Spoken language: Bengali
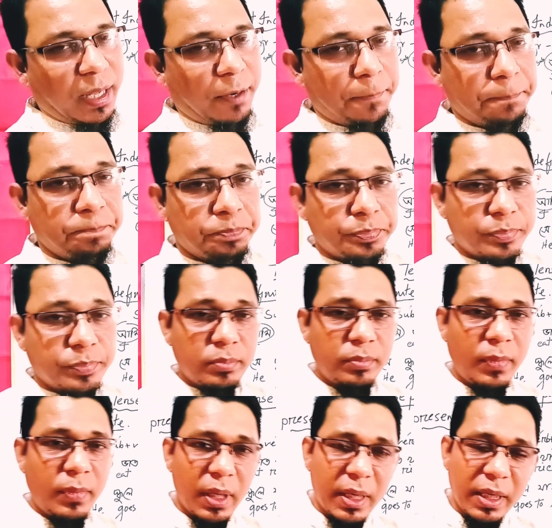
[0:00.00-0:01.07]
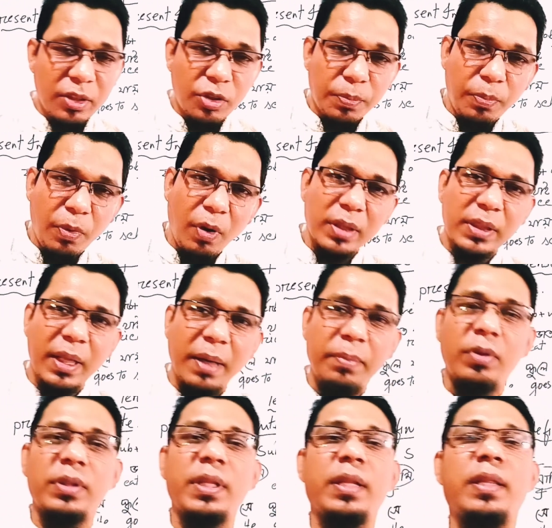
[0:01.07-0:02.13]
গেল কিন্তু বক্তা
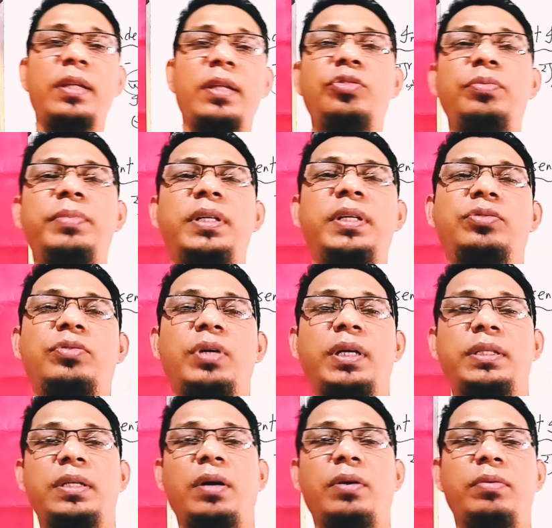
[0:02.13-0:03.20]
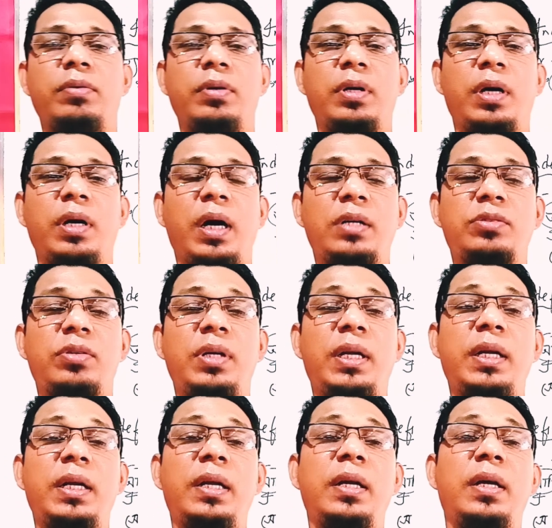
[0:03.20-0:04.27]
বলতেছে তুমি স্কুলে যাও
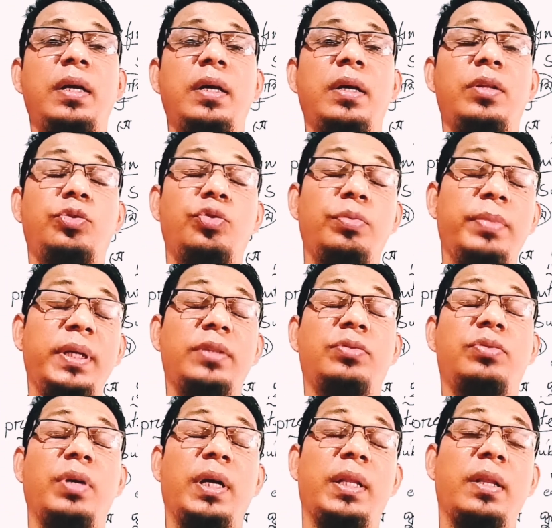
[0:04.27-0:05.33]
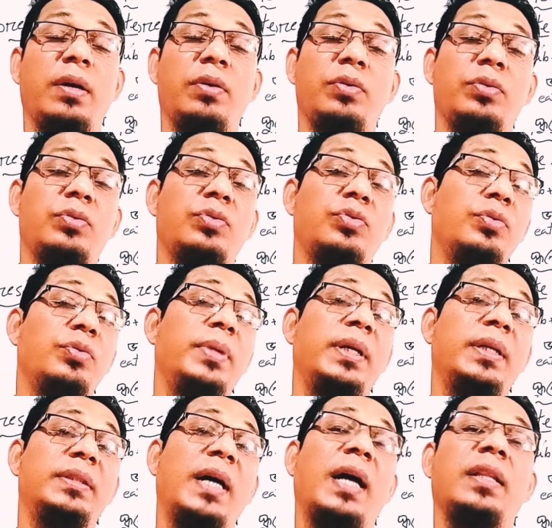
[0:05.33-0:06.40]
আসলে তুমি স্কুলে যাও তুমি
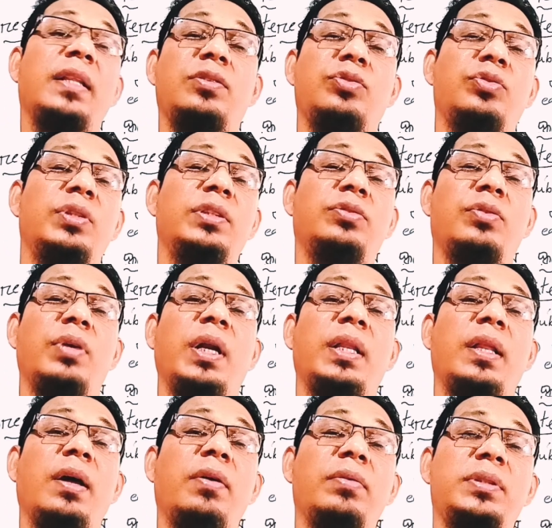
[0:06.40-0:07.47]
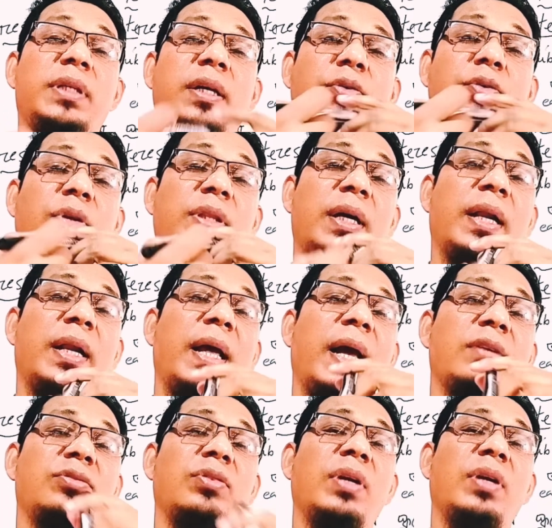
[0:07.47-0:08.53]
যা স্কুলে যাও সে কথাটা
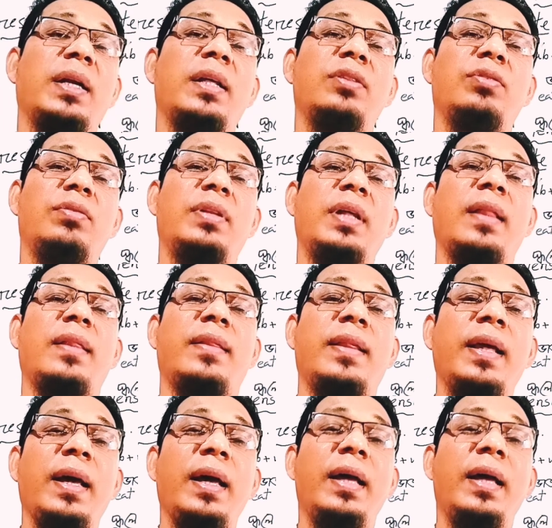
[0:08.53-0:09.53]
একজনের কিন্তু যাচ্ছে